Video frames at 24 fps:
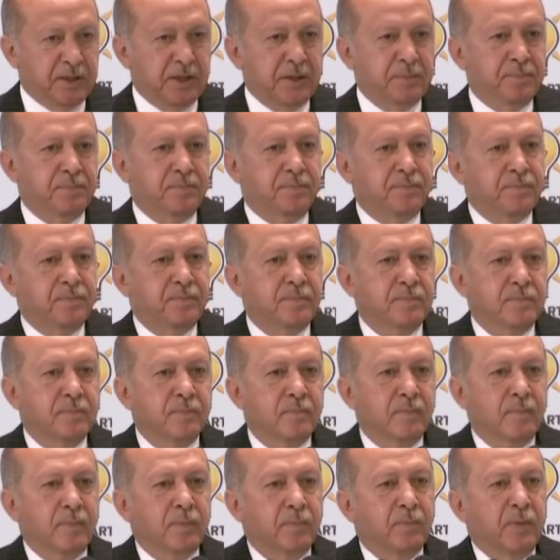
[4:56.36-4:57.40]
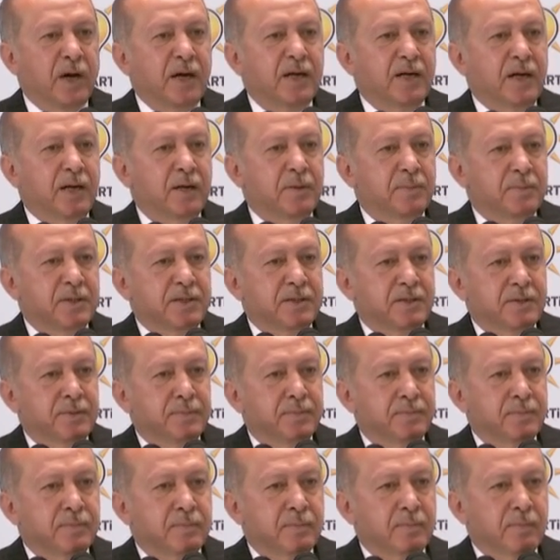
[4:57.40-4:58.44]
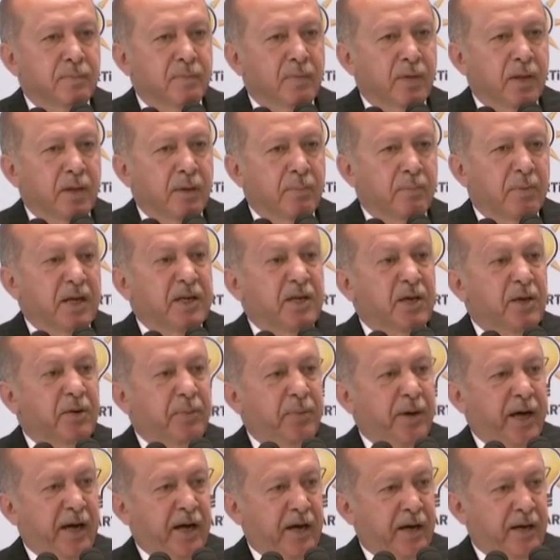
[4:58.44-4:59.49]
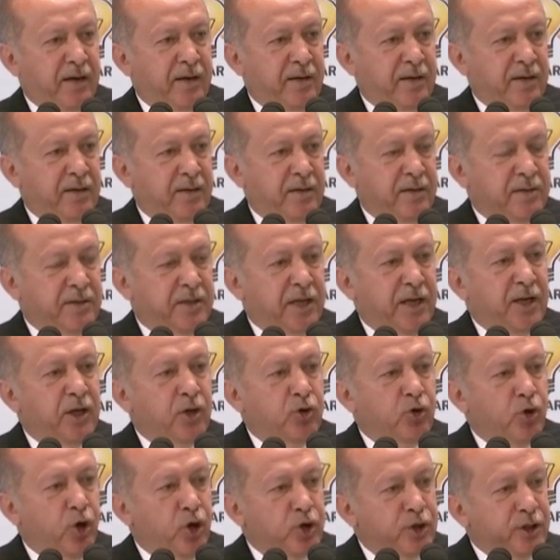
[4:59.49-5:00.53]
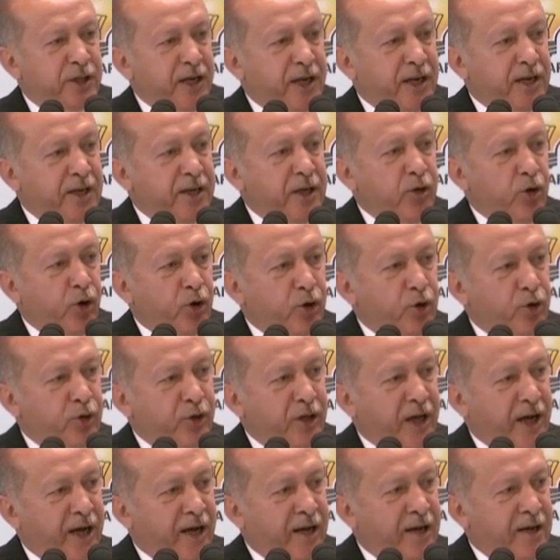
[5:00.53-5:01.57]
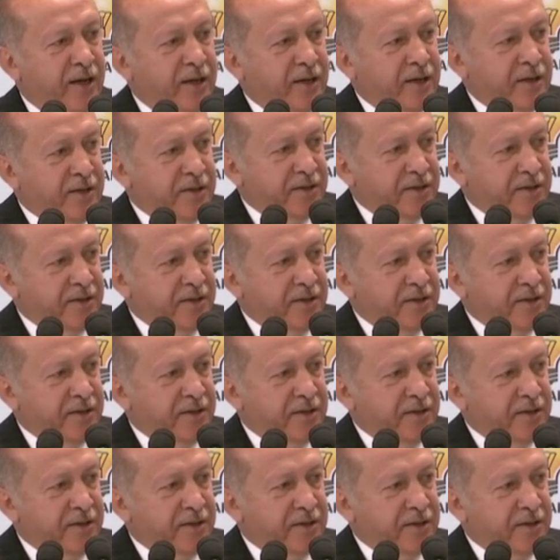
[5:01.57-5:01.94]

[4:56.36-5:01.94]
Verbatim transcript: bizim bakanımız Bekir Bey senin gözlerinin önünde